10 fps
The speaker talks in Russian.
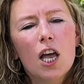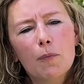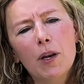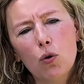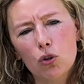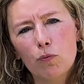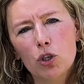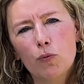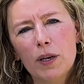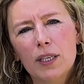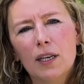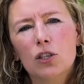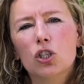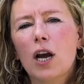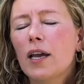к переходу между Мексикой
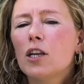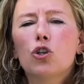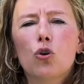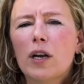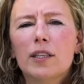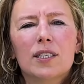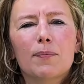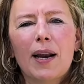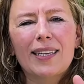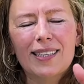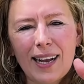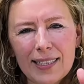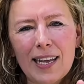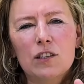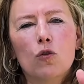и США или еще какие-то собираете
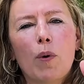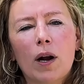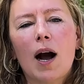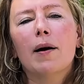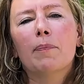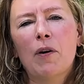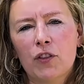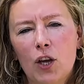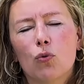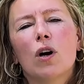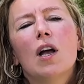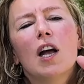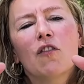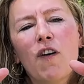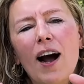доказательства, пока, повторю,
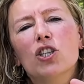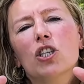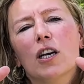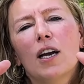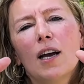ваши